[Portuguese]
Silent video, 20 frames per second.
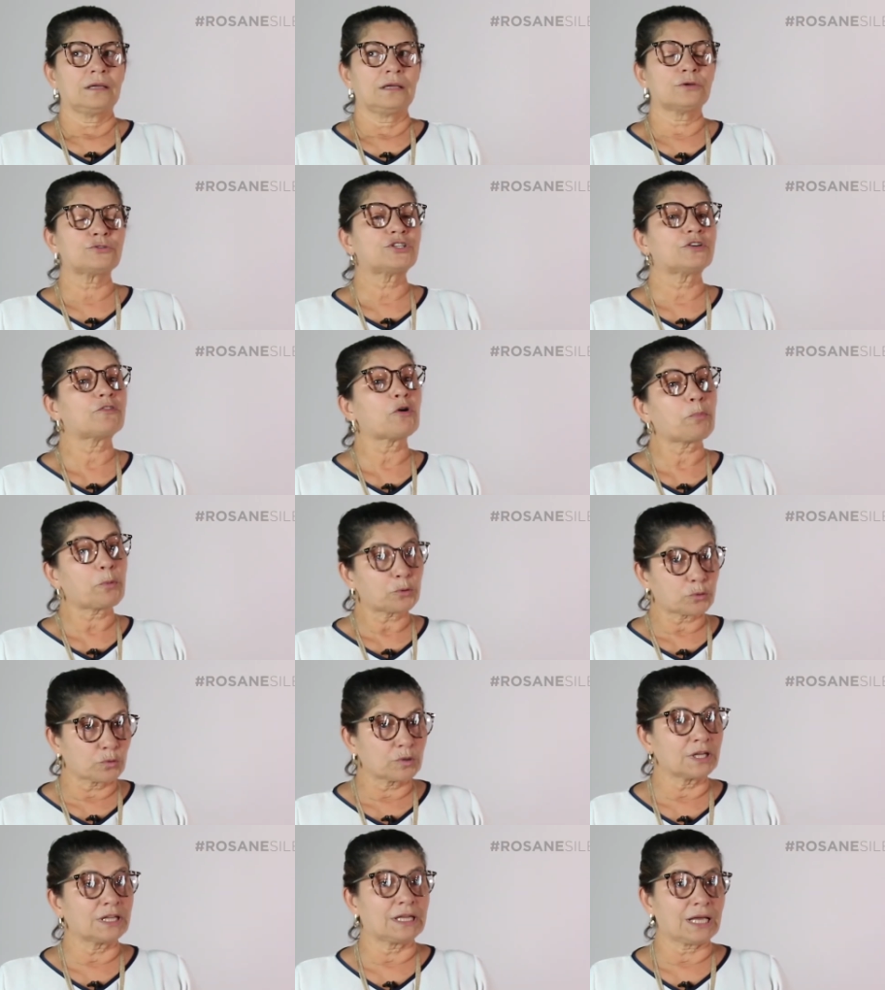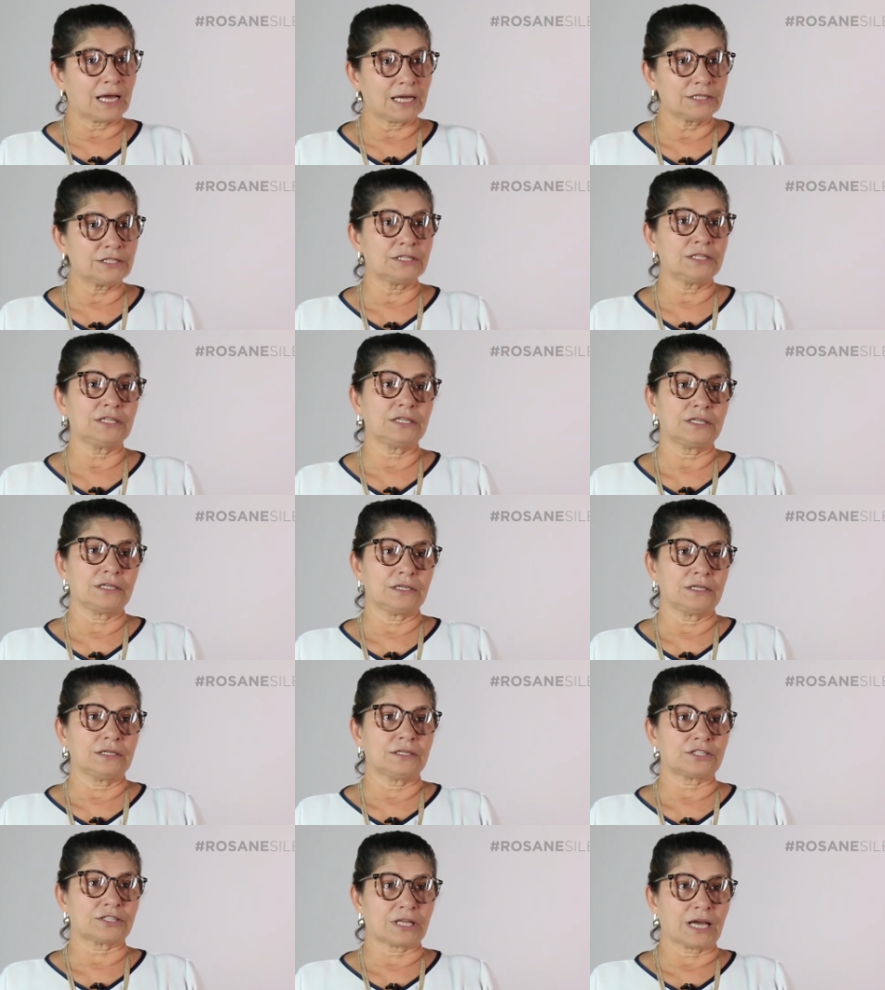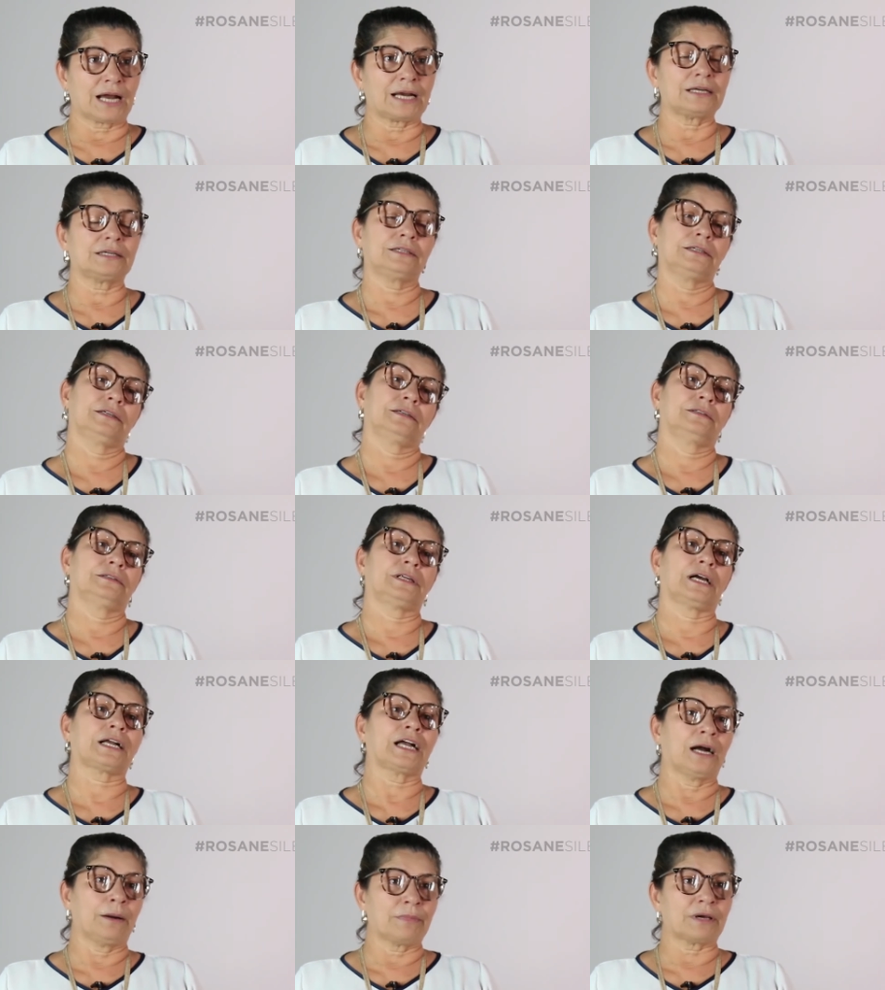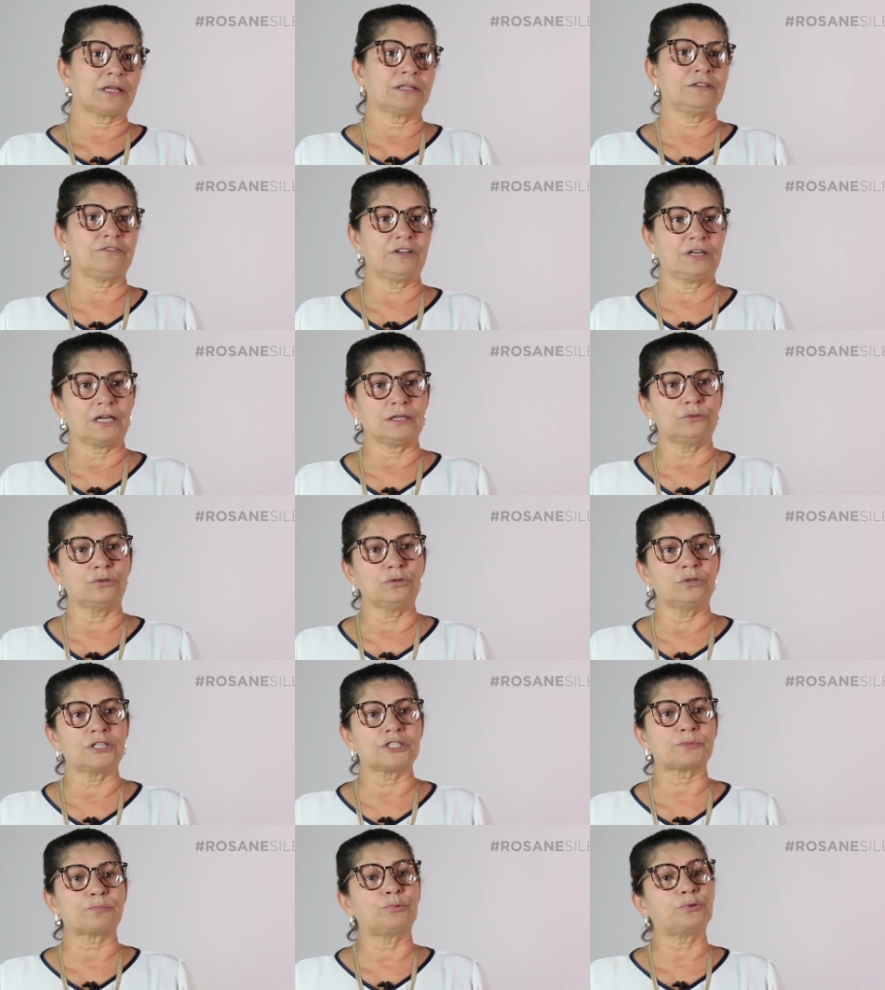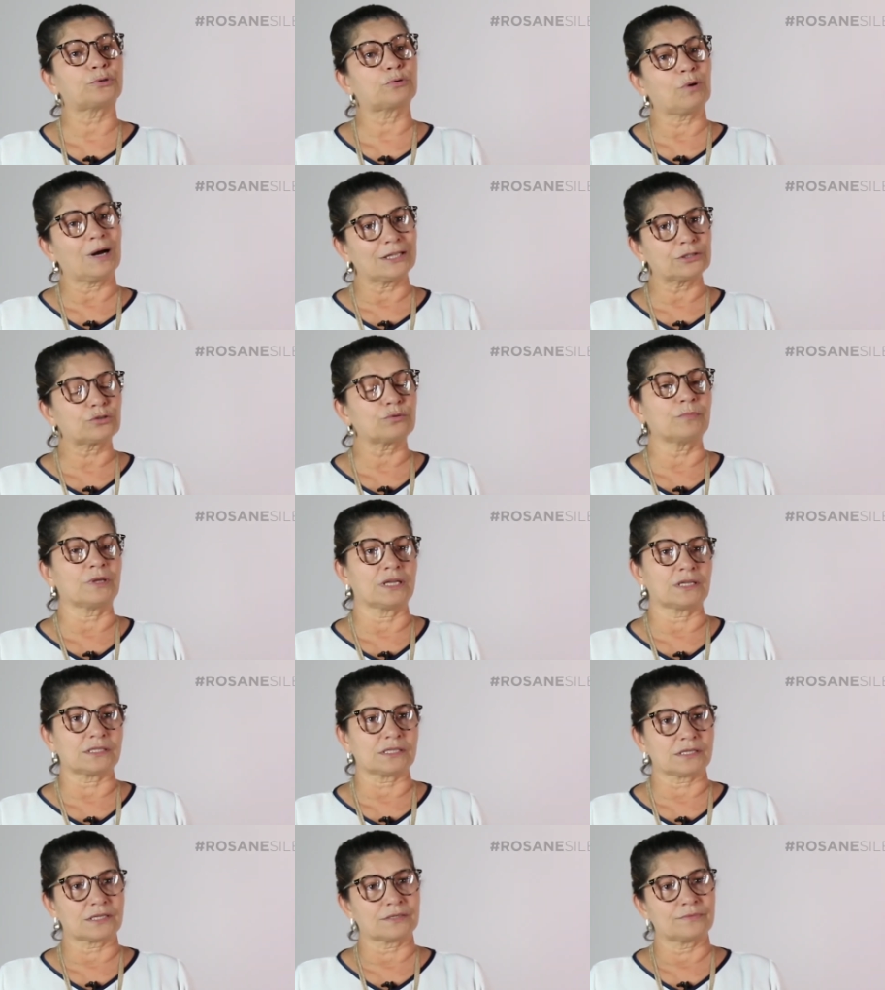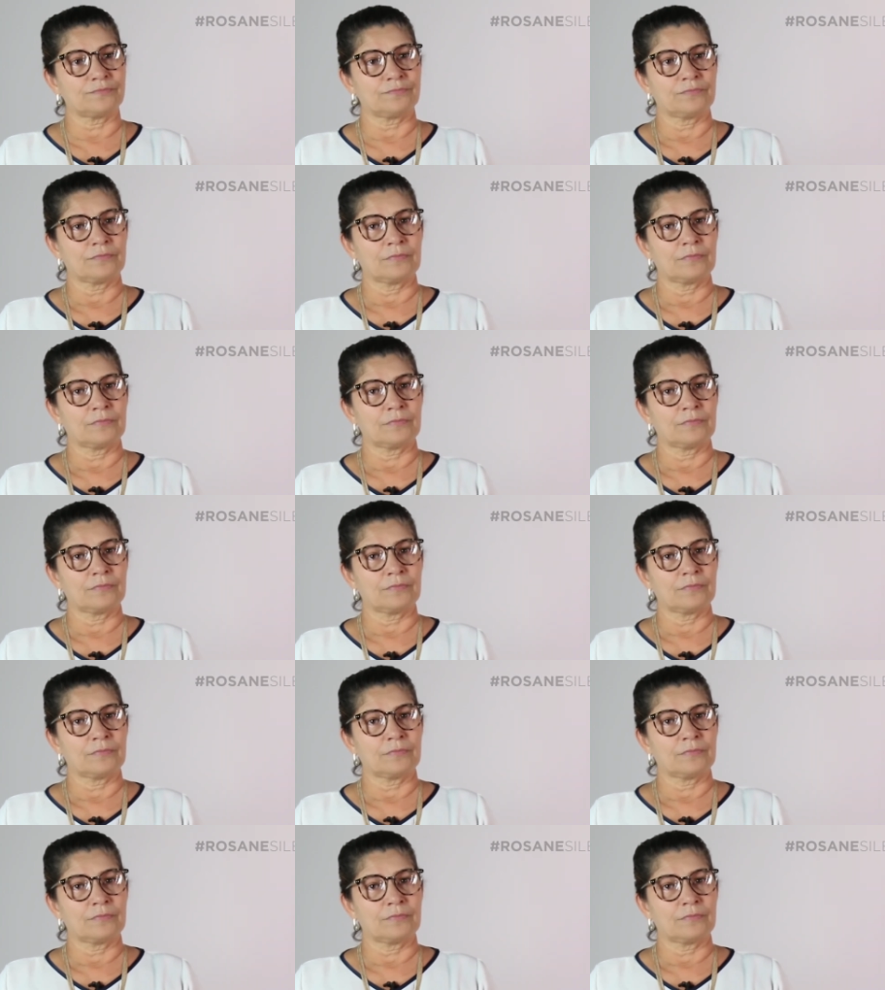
Eu tive a oportunidade de estar na Câmara de Vereadores por quatro meses.